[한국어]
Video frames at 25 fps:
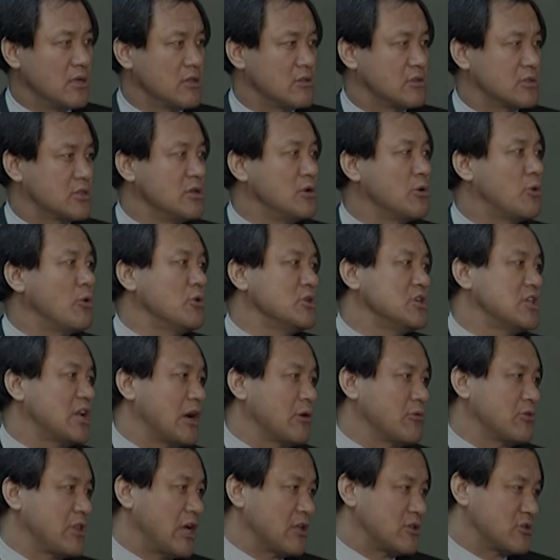들고
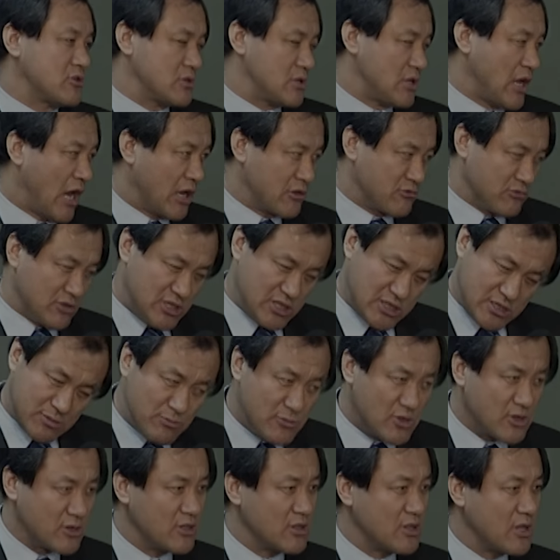오니라고 나 아주
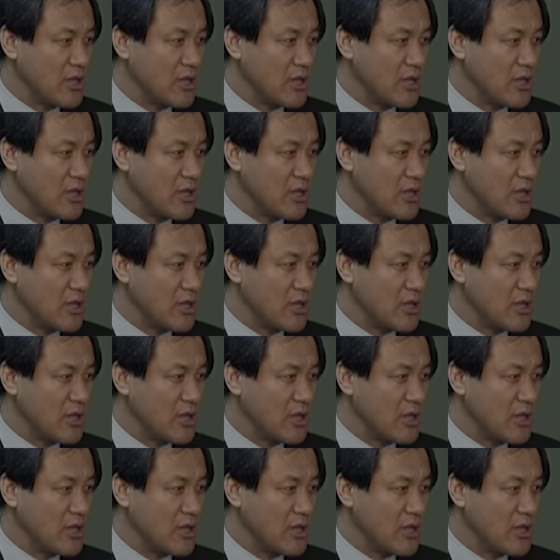힘들어.